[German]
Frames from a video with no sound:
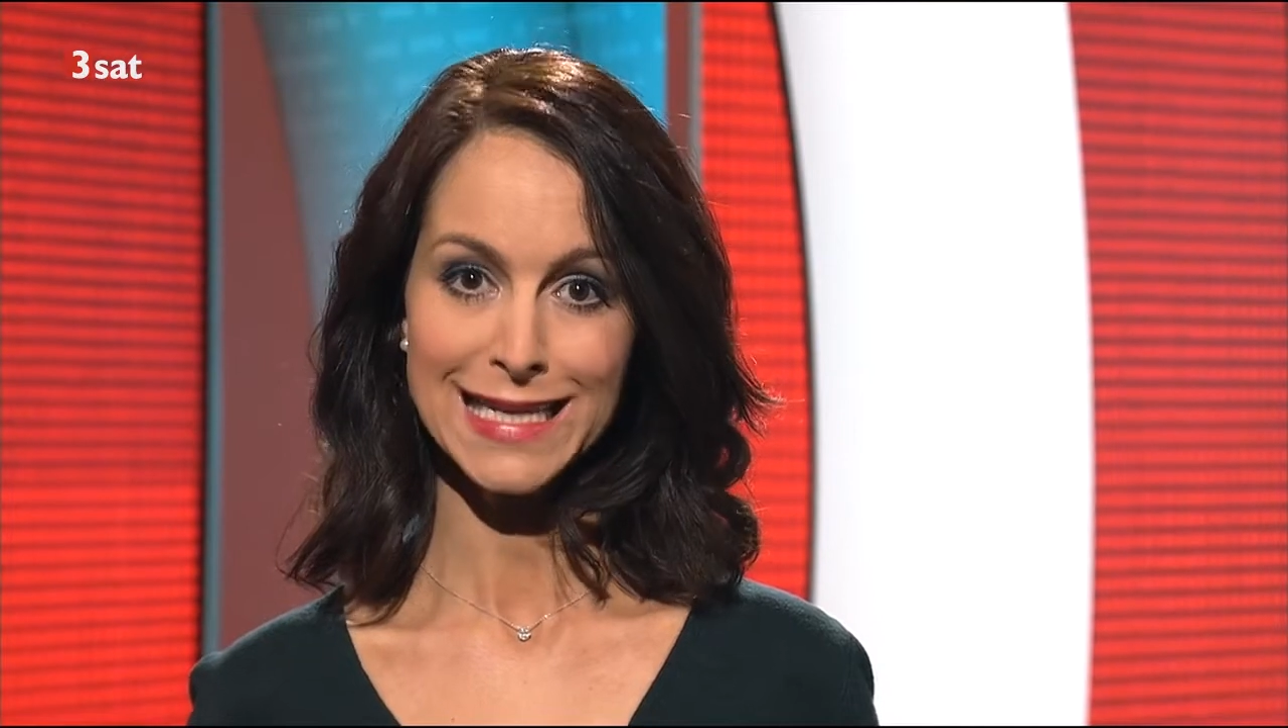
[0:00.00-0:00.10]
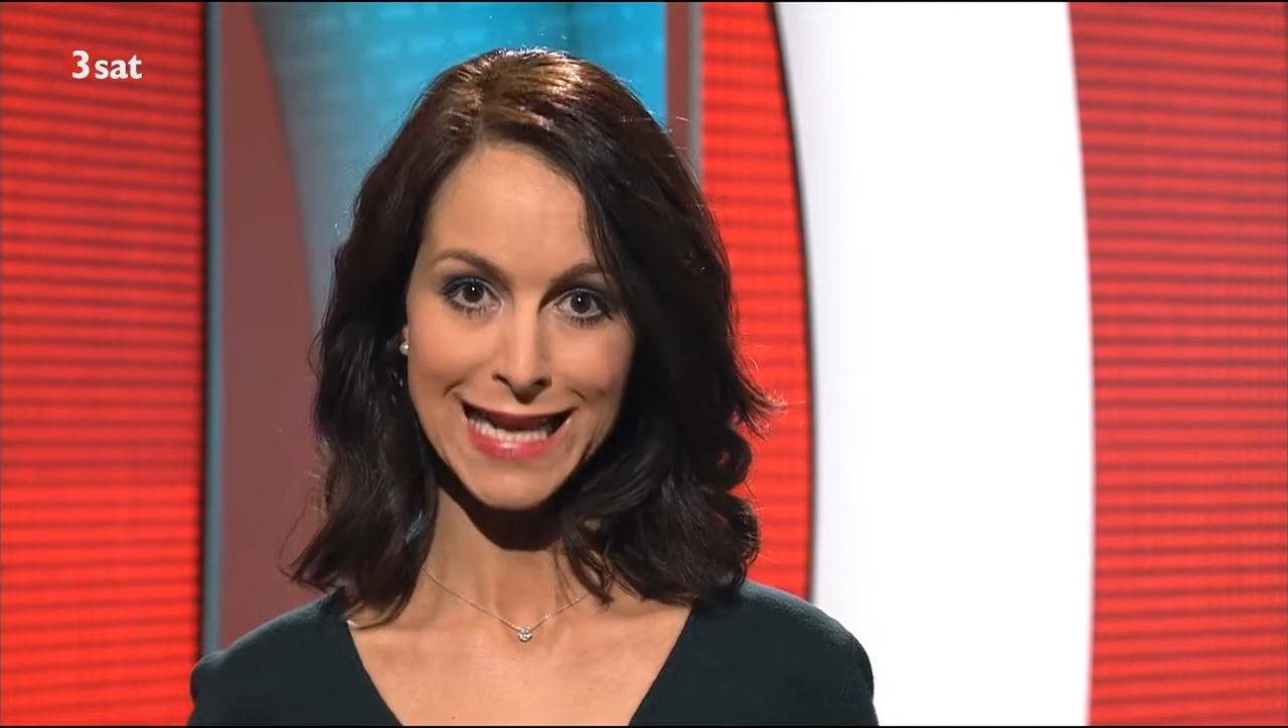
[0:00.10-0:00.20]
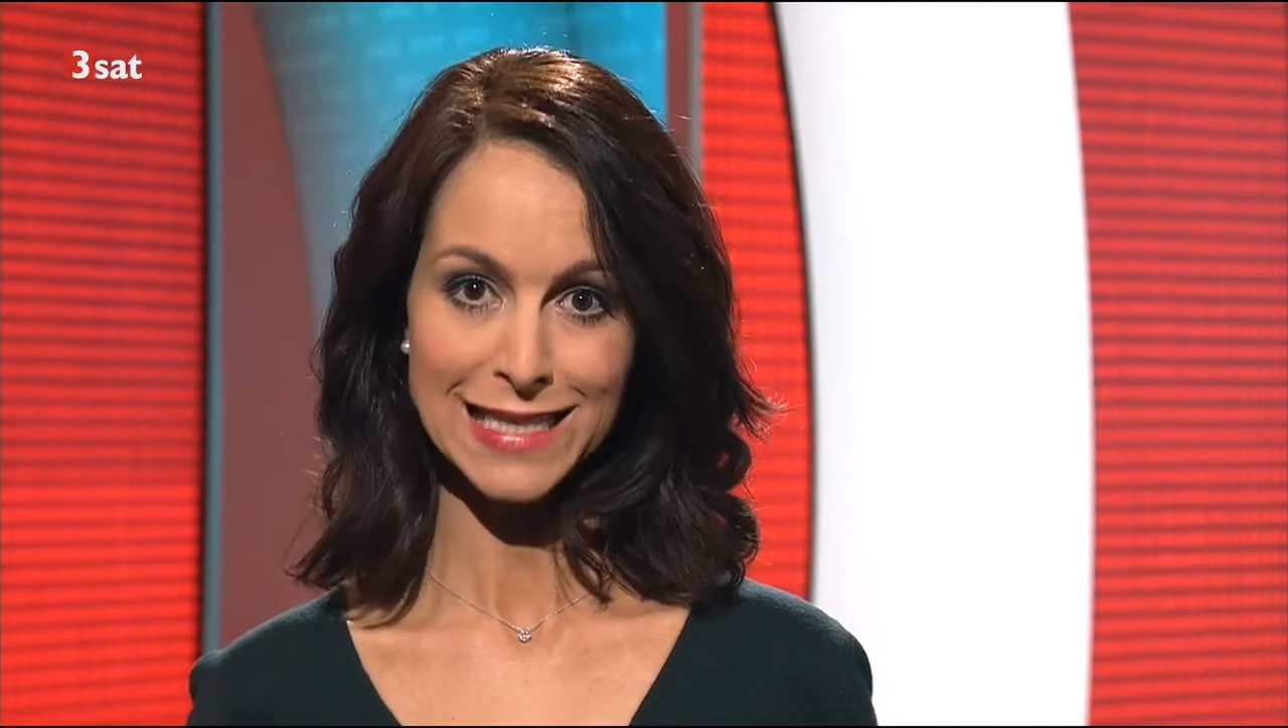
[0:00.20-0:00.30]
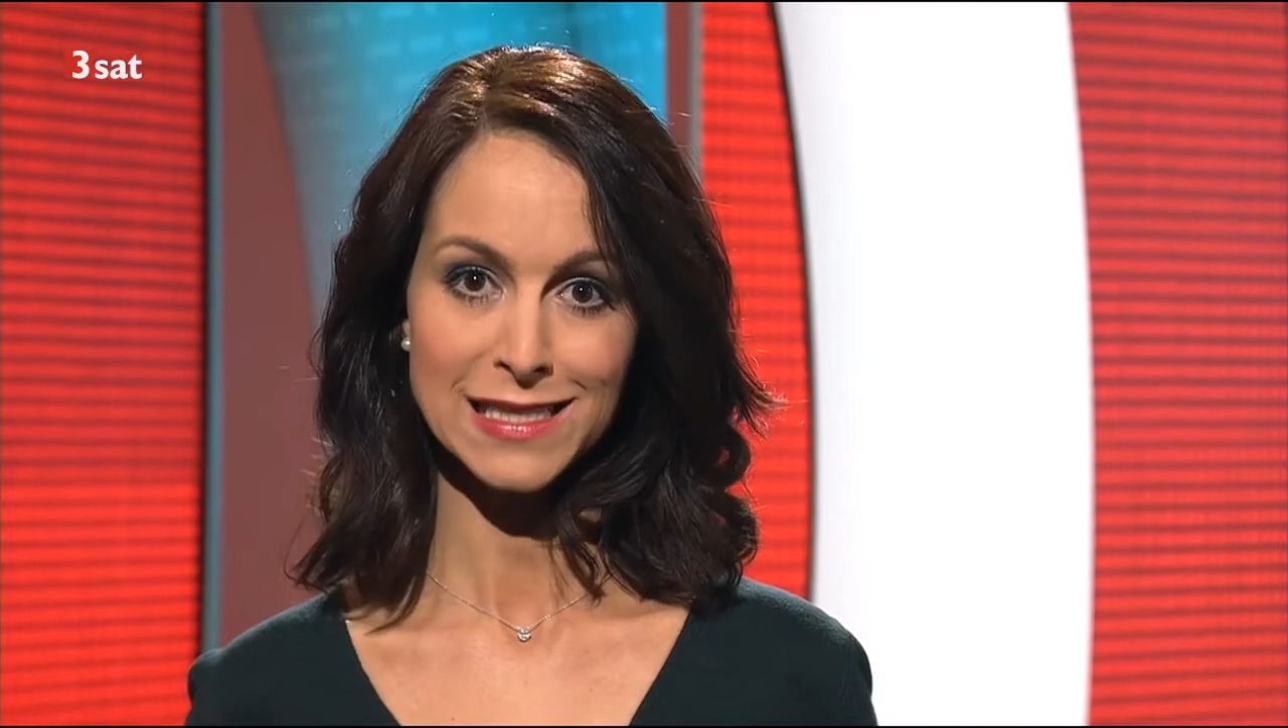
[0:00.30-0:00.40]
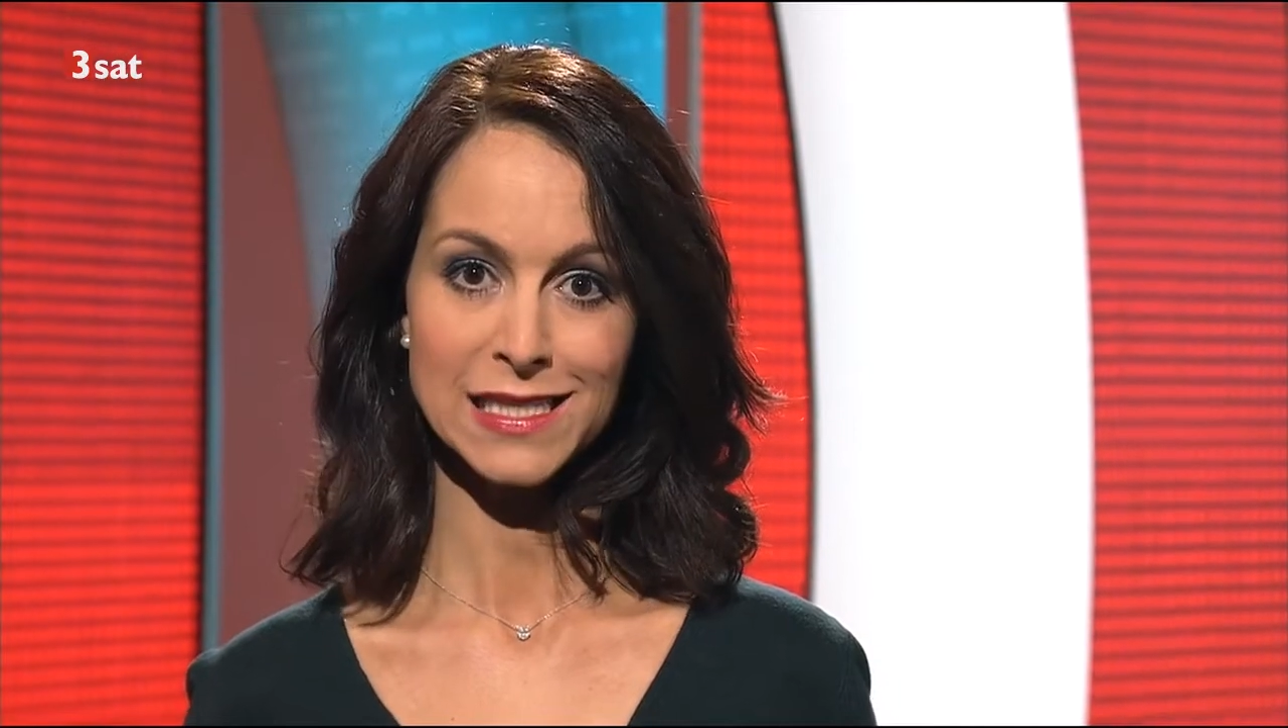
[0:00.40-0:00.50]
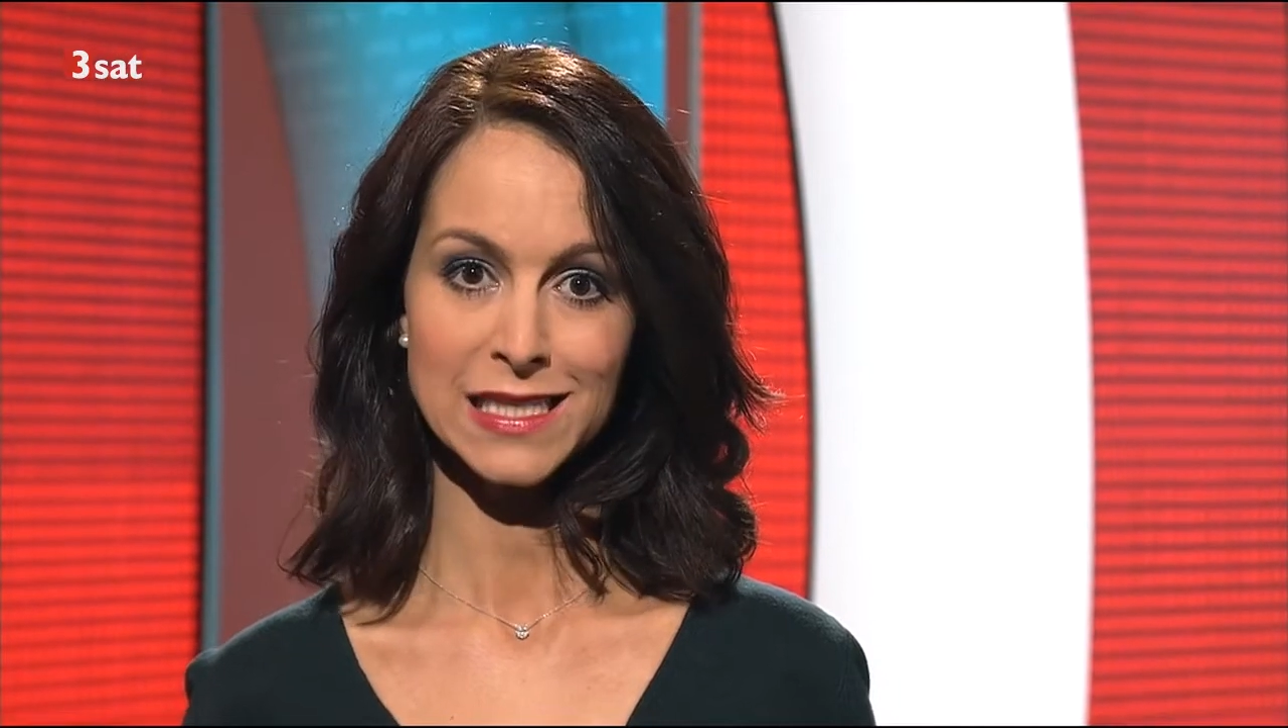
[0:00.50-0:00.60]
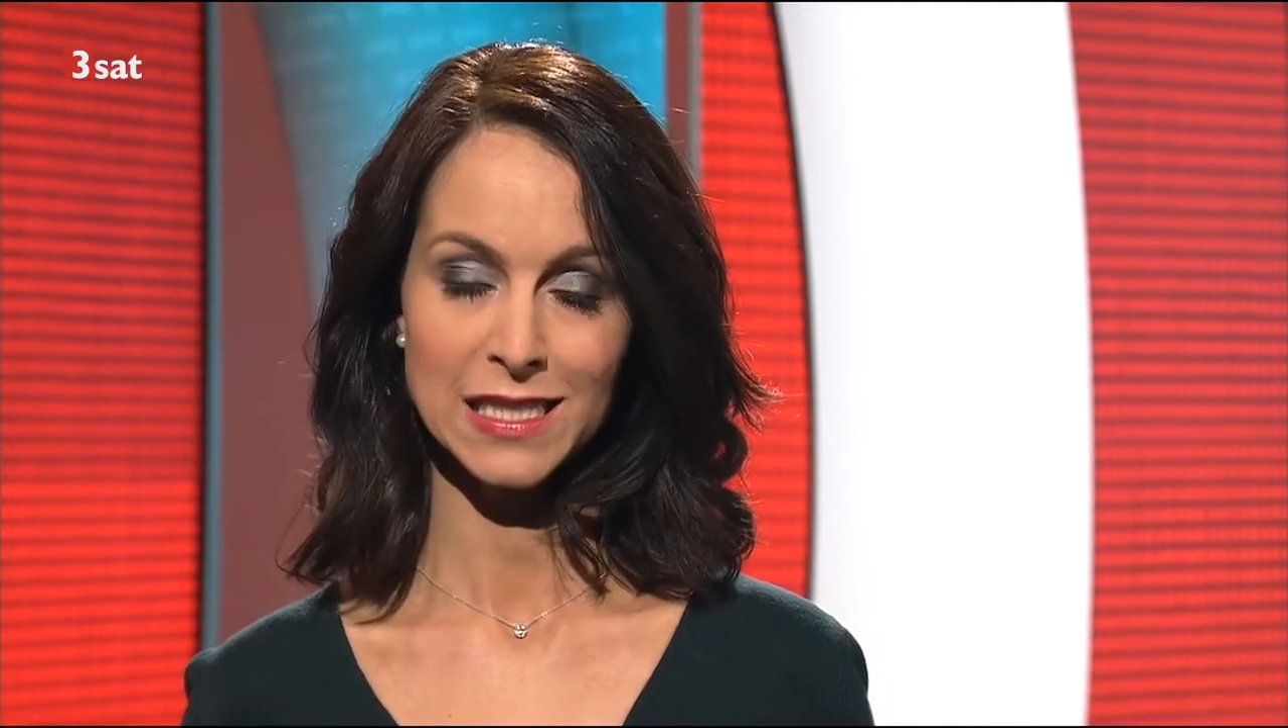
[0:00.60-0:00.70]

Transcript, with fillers: ganz